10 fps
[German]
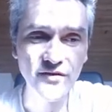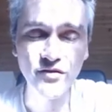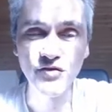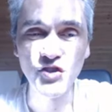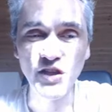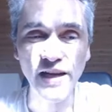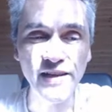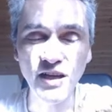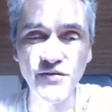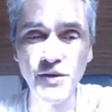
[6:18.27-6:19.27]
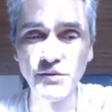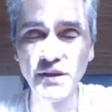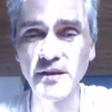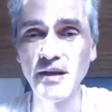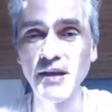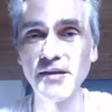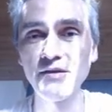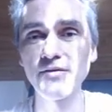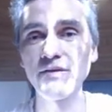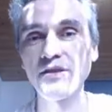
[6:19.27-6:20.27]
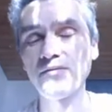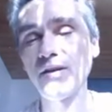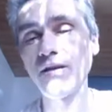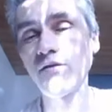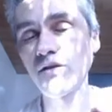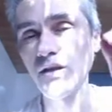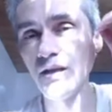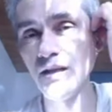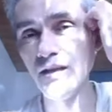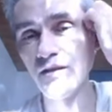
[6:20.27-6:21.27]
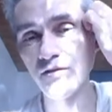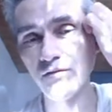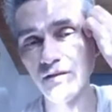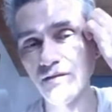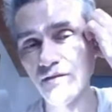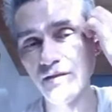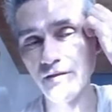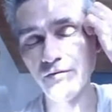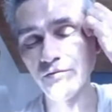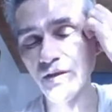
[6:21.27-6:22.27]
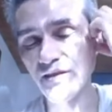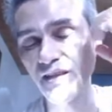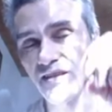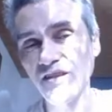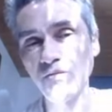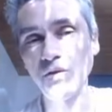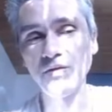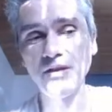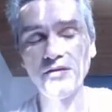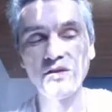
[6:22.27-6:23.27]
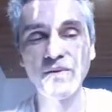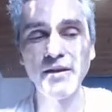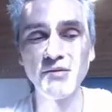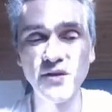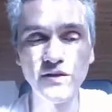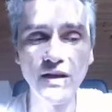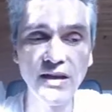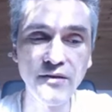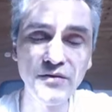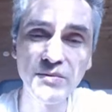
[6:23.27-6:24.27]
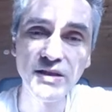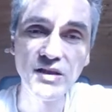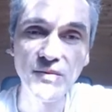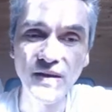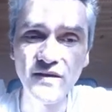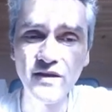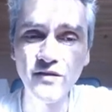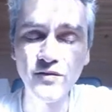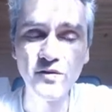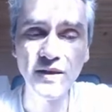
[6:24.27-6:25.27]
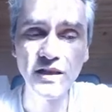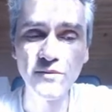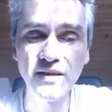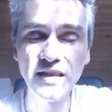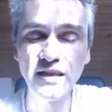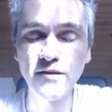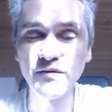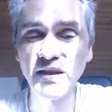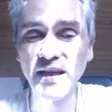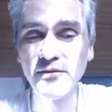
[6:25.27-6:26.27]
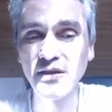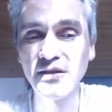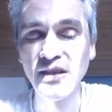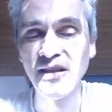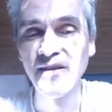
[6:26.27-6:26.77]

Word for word: so steil nach 400 gegangen ist, sondern das war auch so, dann ist es halt von 160 mal wieder auf 200 gegangen, 220, von 220 auf 300